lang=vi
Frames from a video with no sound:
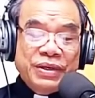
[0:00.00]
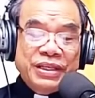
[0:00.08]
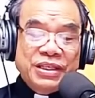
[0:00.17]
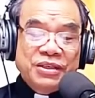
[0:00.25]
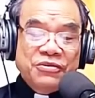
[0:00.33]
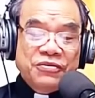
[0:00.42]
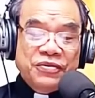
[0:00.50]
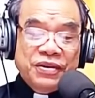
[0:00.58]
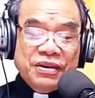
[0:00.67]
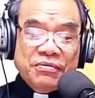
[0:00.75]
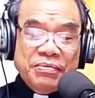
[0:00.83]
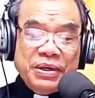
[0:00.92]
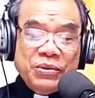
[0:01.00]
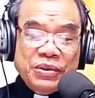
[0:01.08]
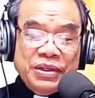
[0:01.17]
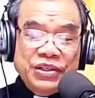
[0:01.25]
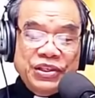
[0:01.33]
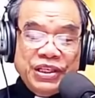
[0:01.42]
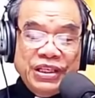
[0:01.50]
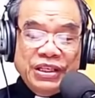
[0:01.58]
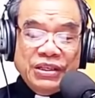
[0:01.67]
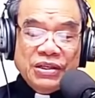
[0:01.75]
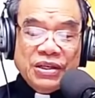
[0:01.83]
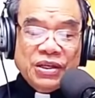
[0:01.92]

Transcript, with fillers: khi chân Phước Biều thứ 9